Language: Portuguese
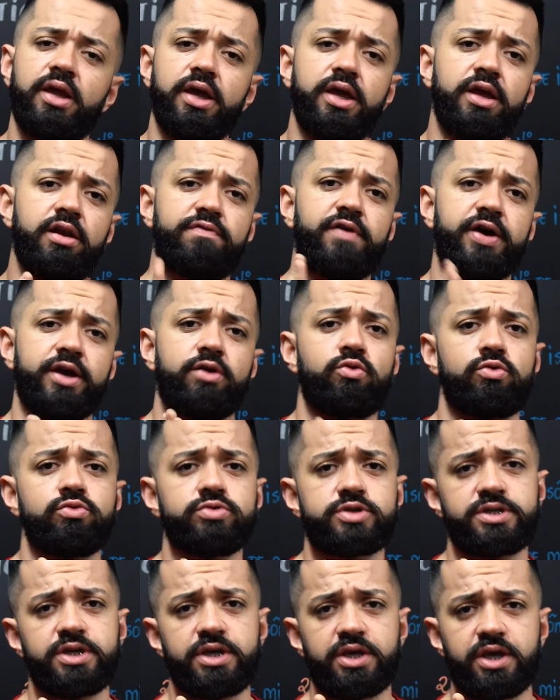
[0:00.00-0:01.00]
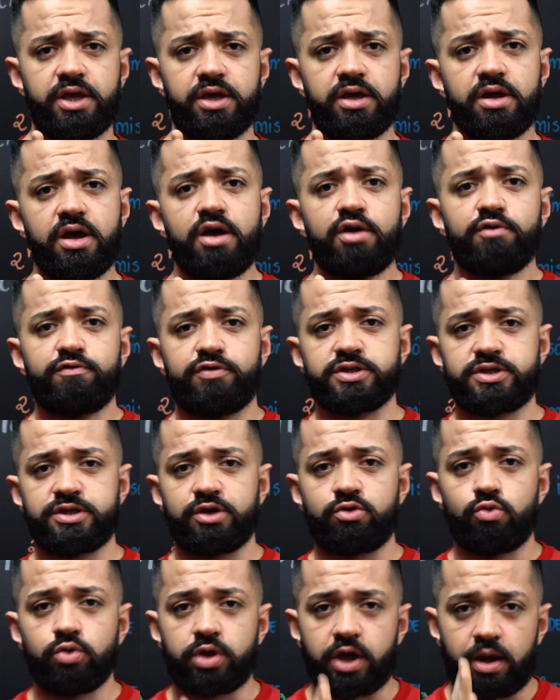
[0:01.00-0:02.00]
Ele vai conseguir fazer
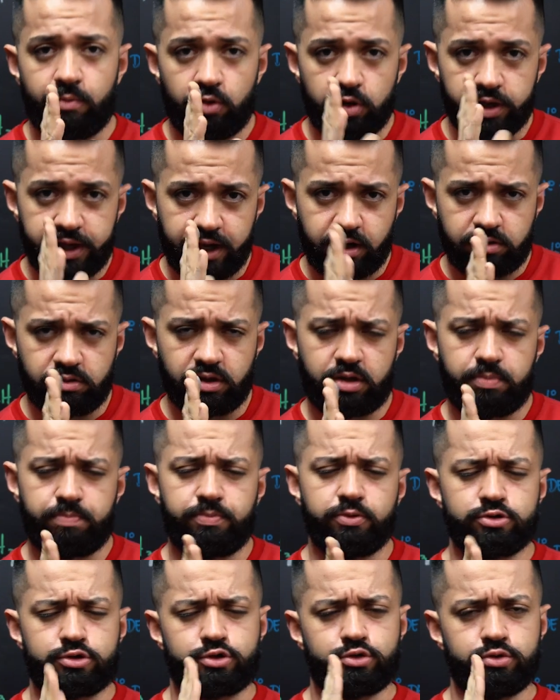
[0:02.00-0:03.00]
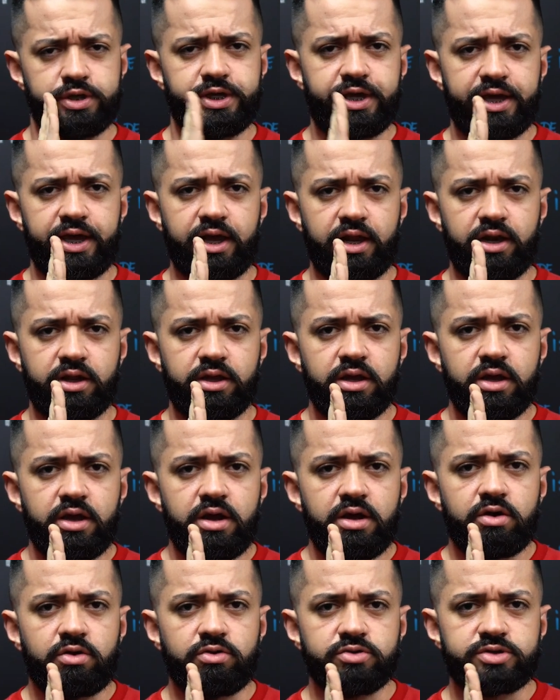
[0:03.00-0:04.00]
com que a molécula que possui ele
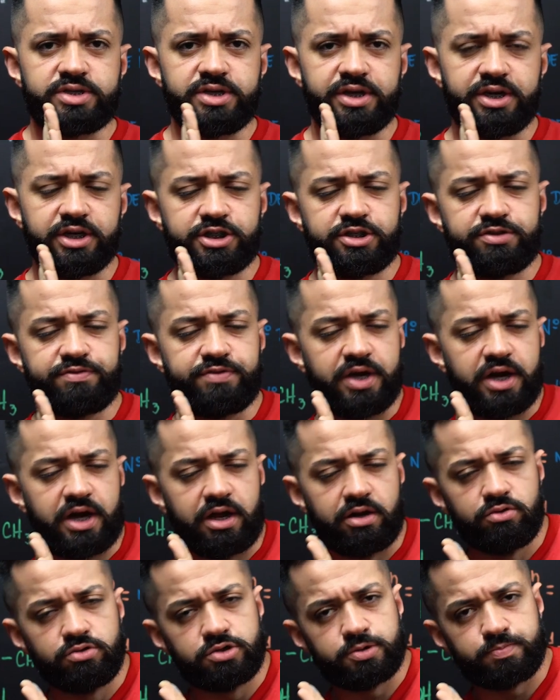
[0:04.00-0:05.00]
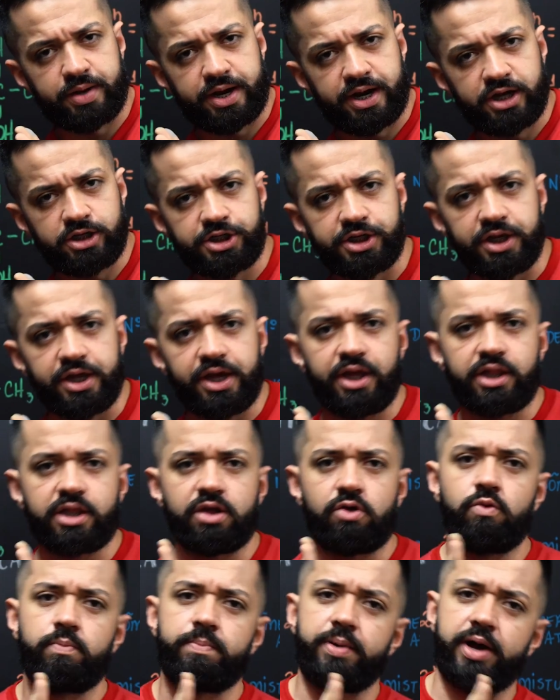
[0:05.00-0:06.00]
consiga desviar a luz para a direita
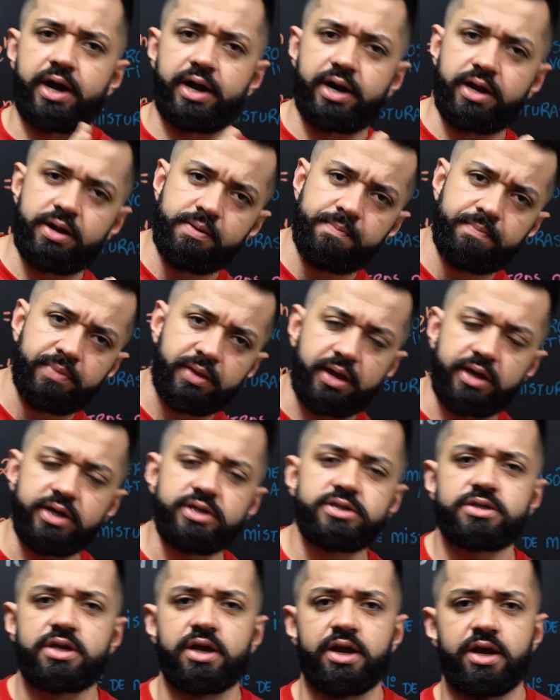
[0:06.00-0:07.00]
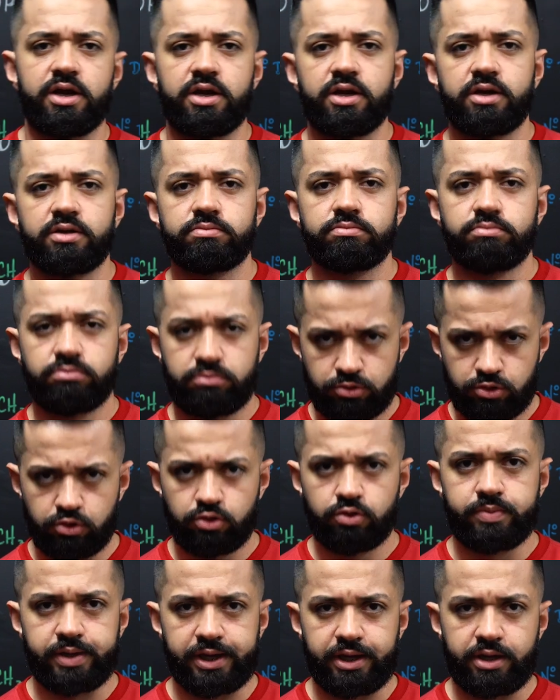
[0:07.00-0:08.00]
ou para a esquerda.
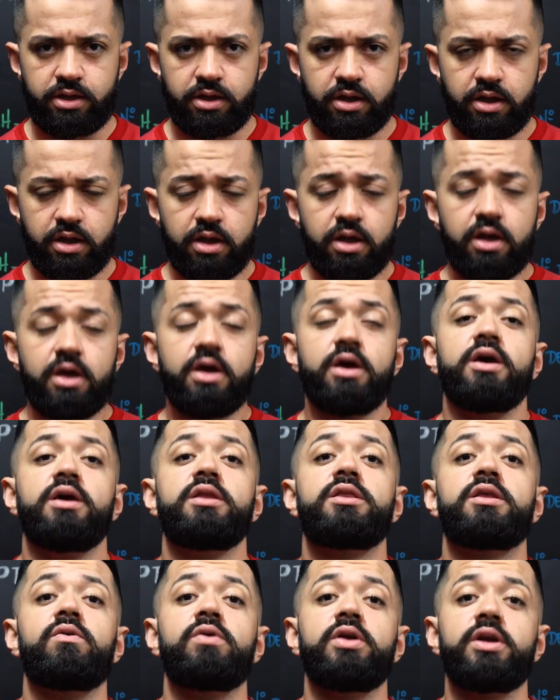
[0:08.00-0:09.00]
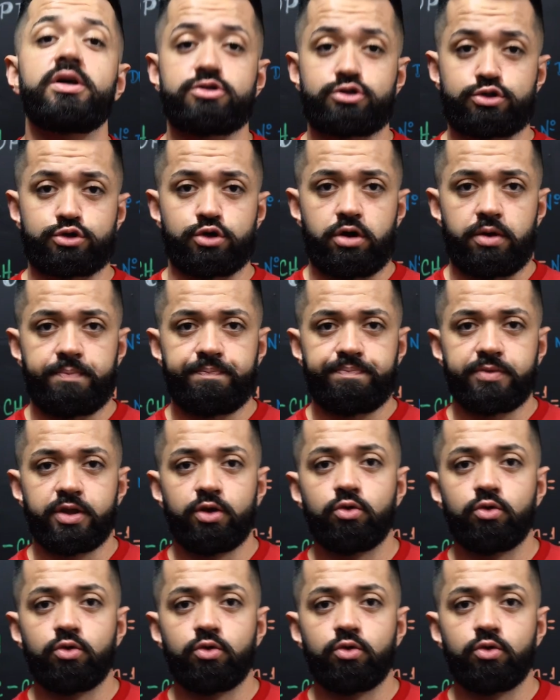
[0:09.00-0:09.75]
Tudo bem? Então, olha só.